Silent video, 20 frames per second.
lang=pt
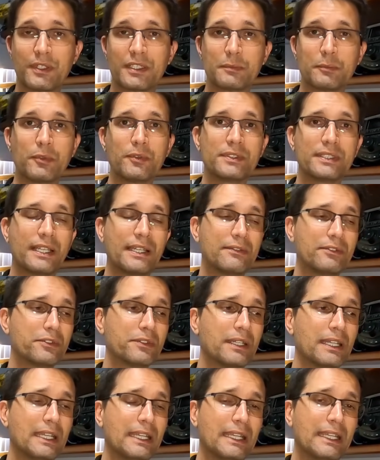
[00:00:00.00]
o
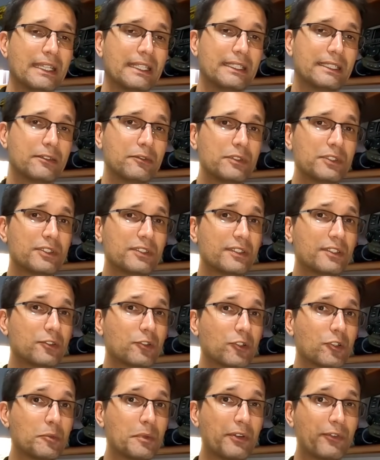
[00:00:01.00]
responsável. Então isso se
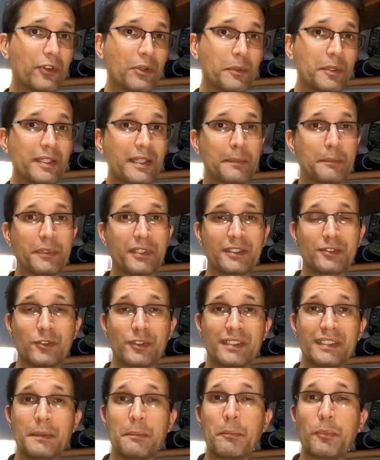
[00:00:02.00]
tornou uma forma de a
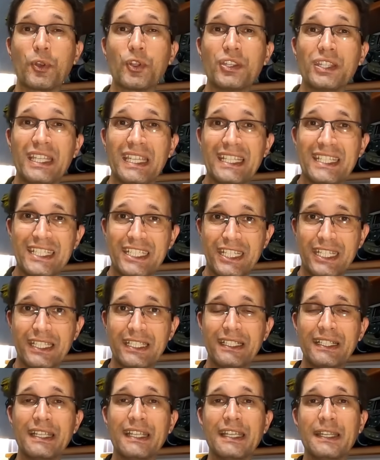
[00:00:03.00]
pessoa se
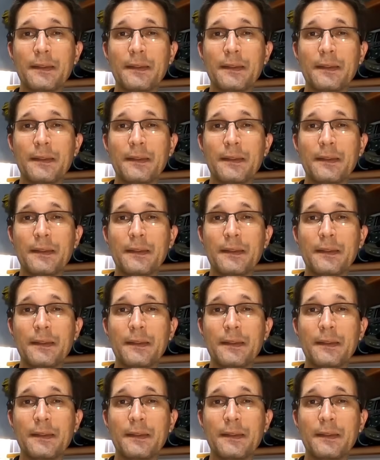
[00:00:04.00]
proteger